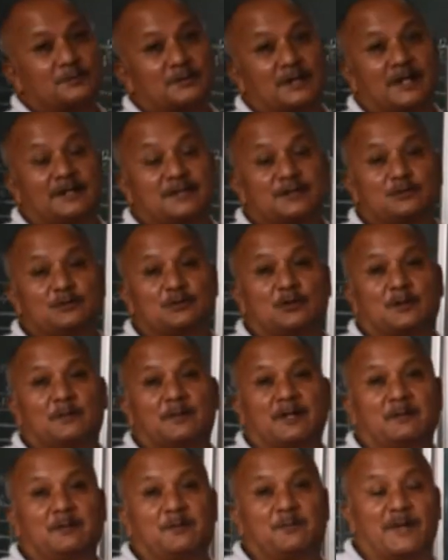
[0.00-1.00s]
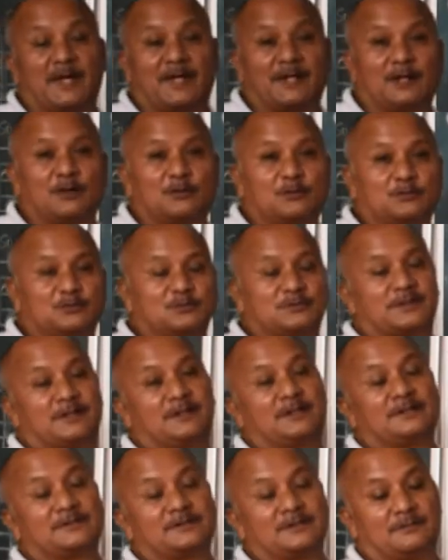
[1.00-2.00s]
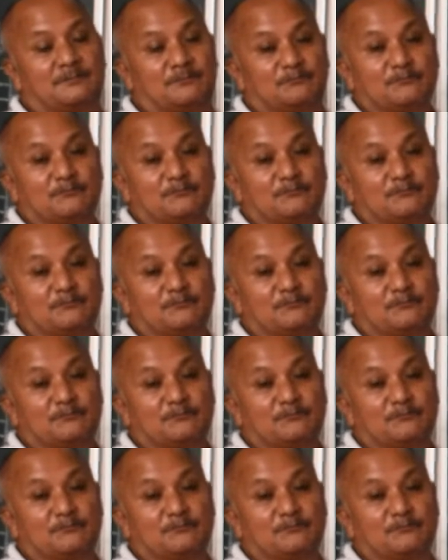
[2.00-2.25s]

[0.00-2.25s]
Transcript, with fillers: चार चीज़ों के बारे में पहला और दूसरे